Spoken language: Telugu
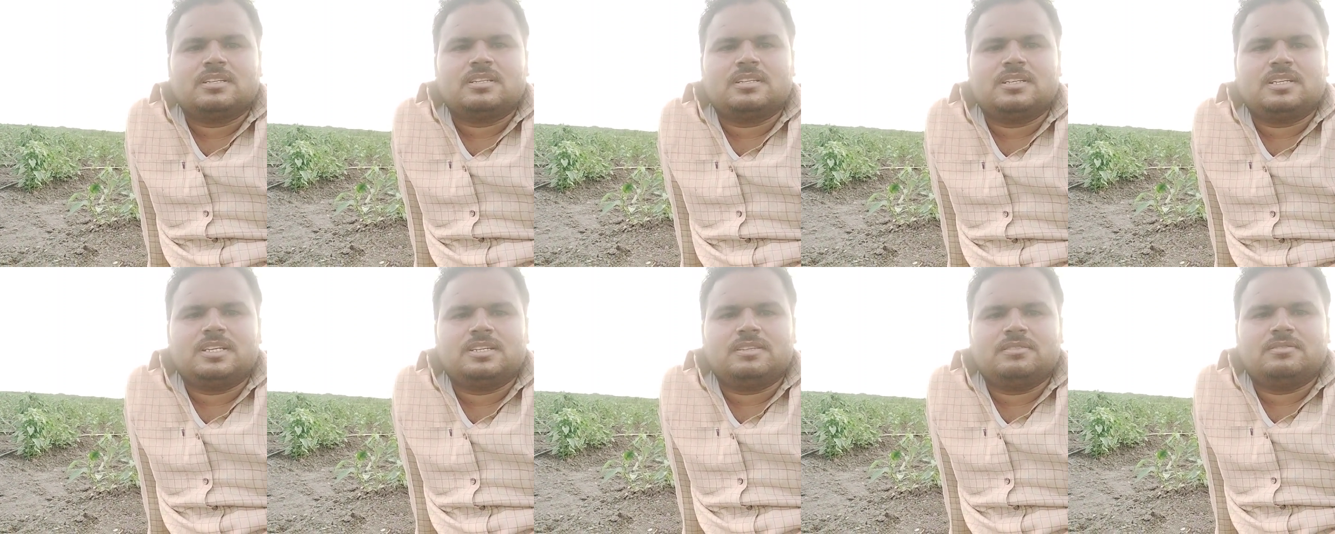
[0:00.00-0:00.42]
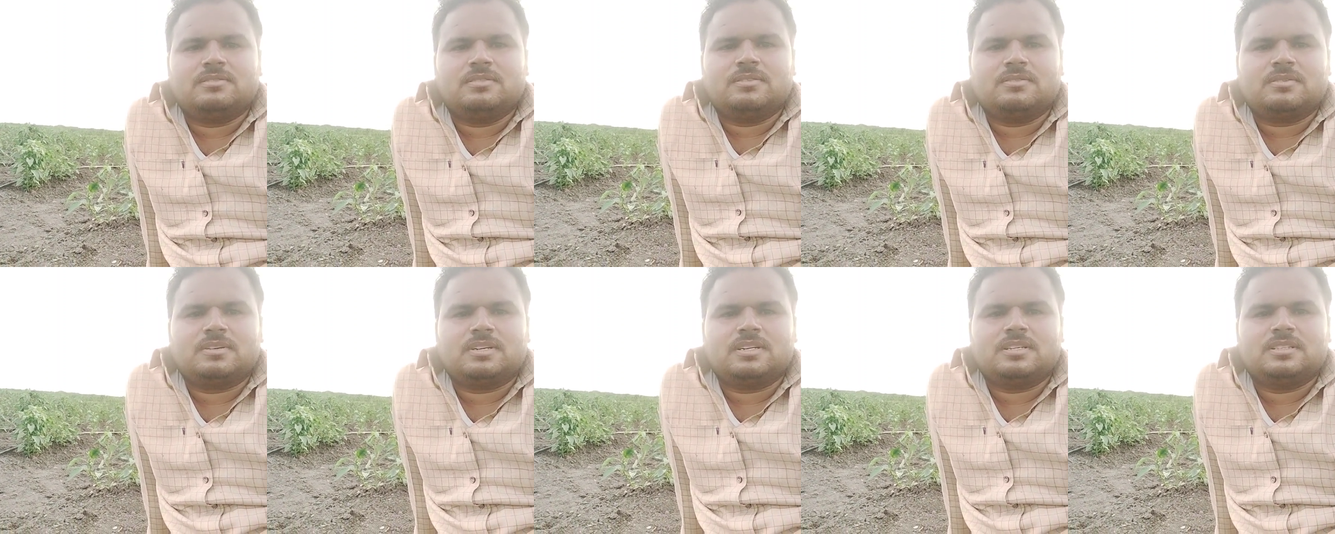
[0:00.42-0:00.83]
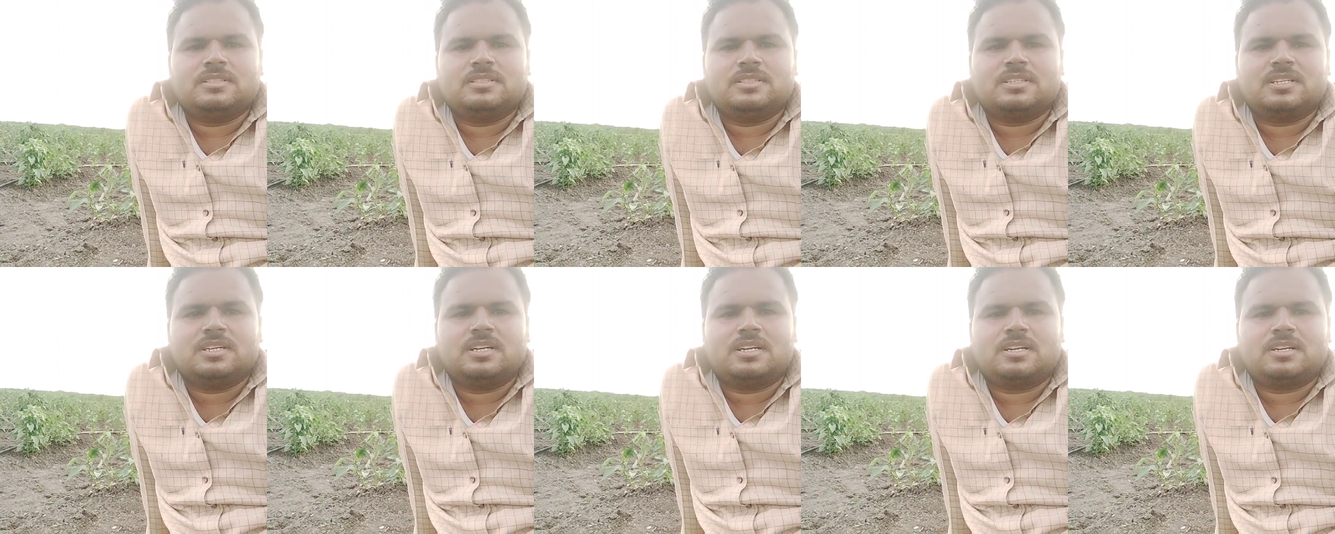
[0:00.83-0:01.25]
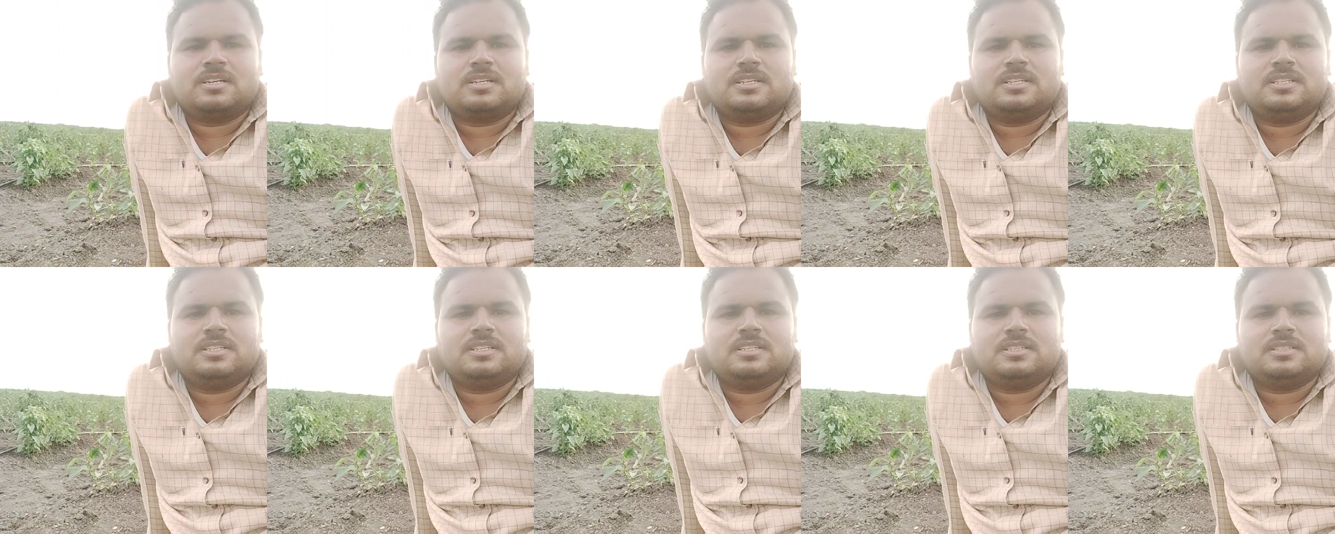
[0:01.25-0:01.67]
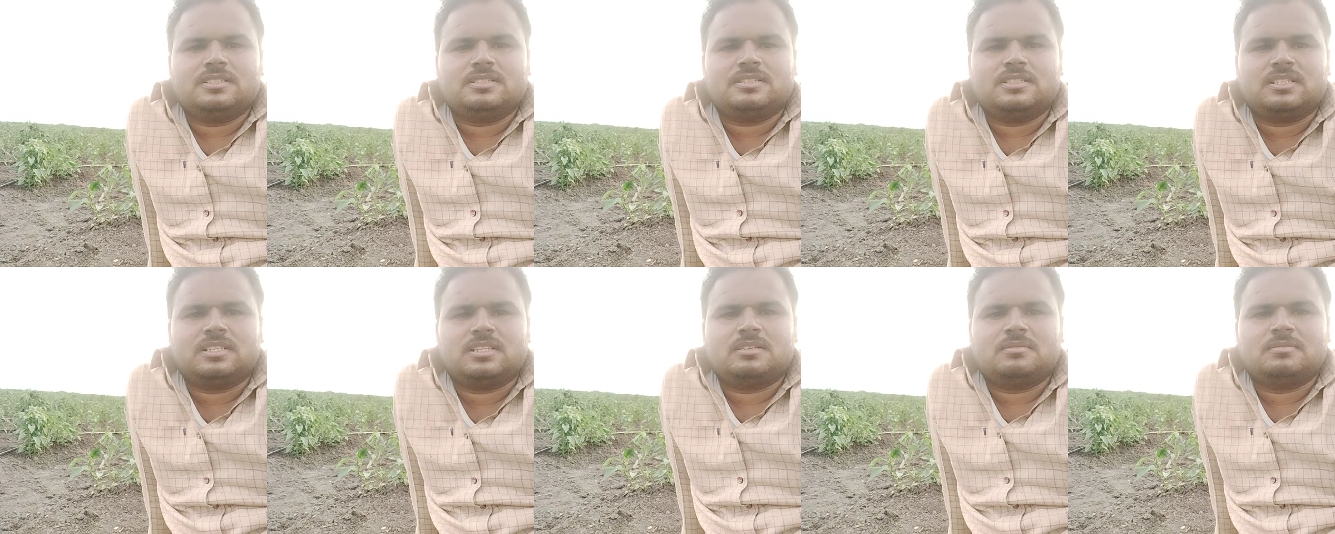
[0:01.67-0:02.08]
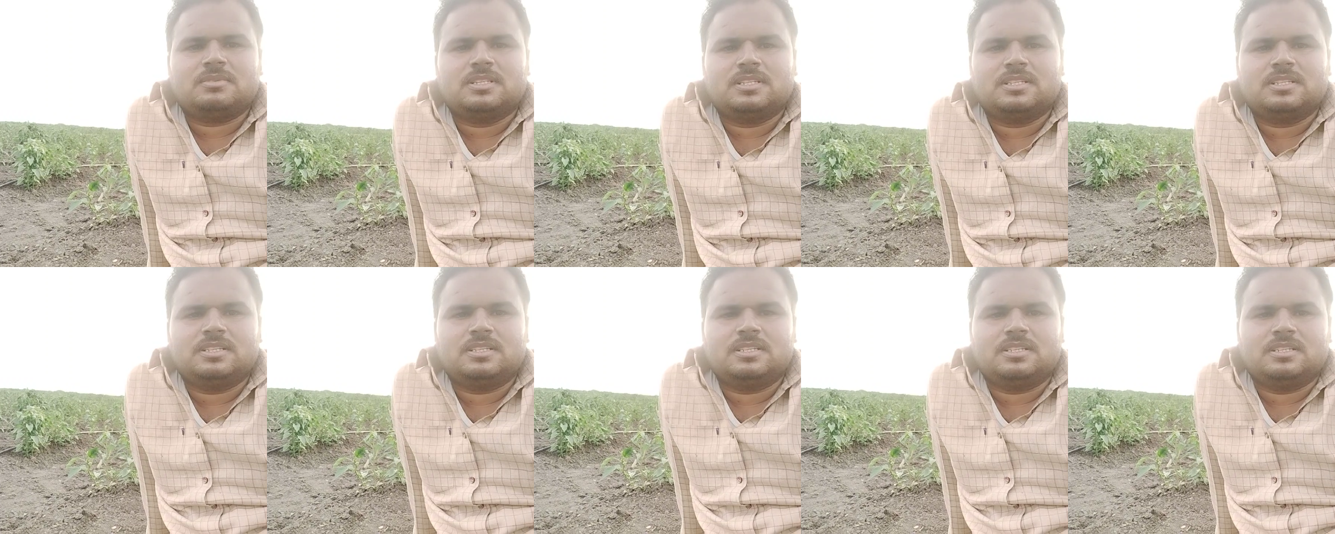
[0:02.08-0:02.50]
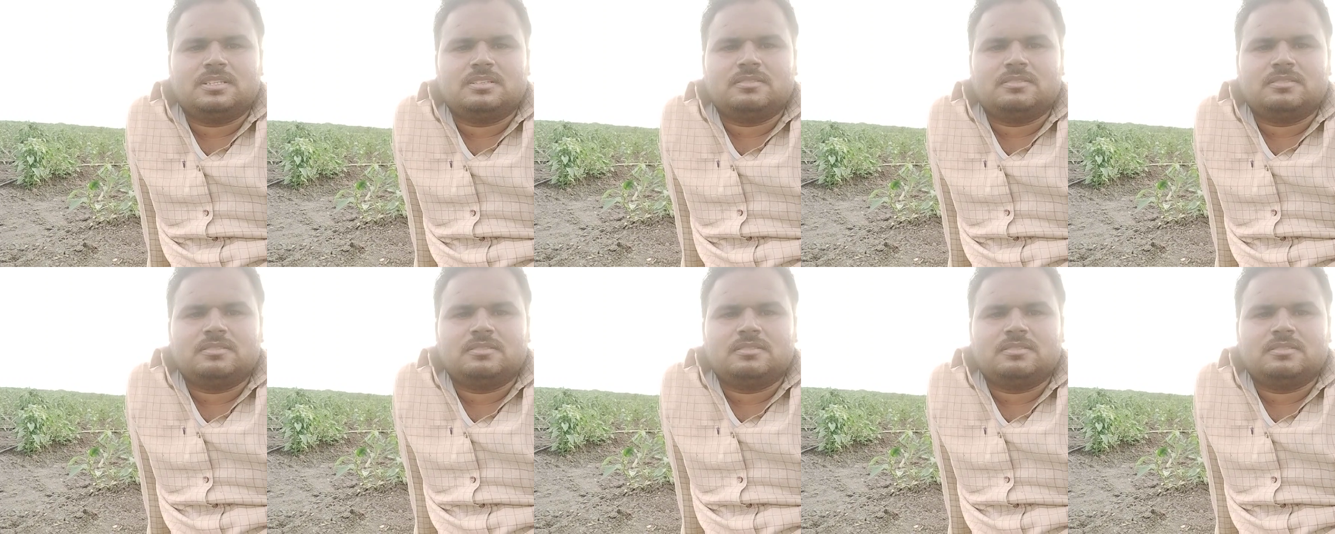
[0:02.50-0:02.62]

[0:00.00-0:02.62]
దాన్ని వివరించగలరని చాలామంది